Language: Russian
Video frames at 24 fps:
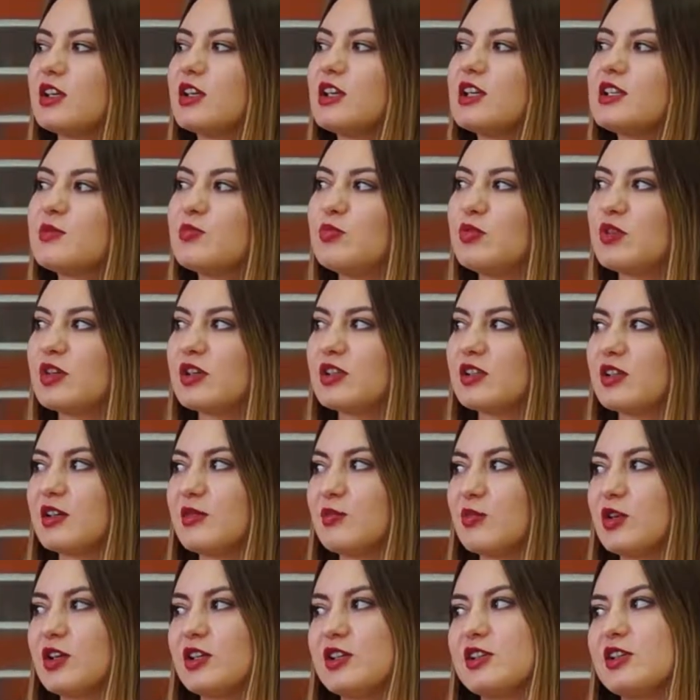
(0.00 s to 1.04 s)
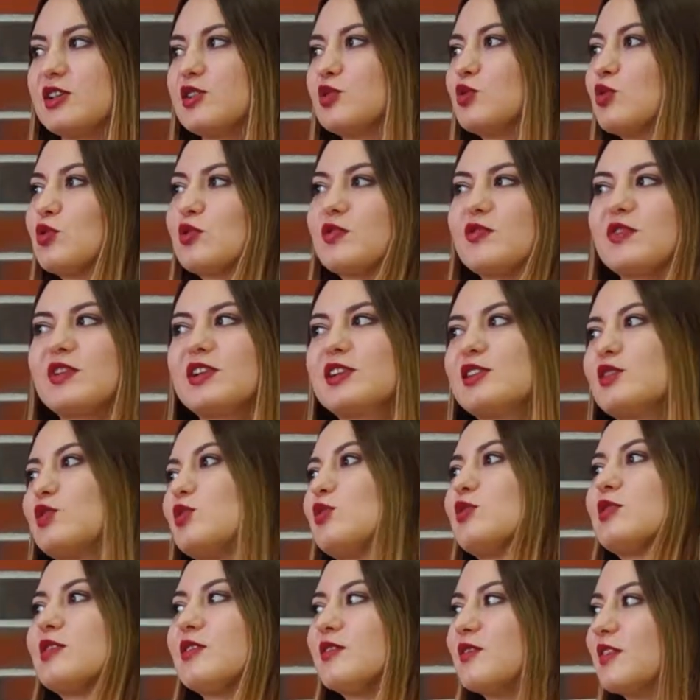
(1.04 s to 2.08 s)
есть белая магия, кто-то верит
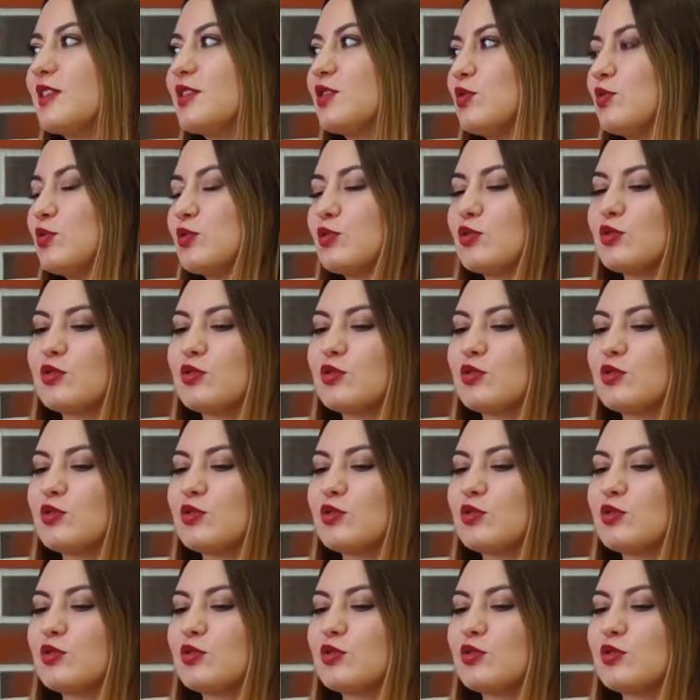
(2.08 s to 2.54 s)
только в одну,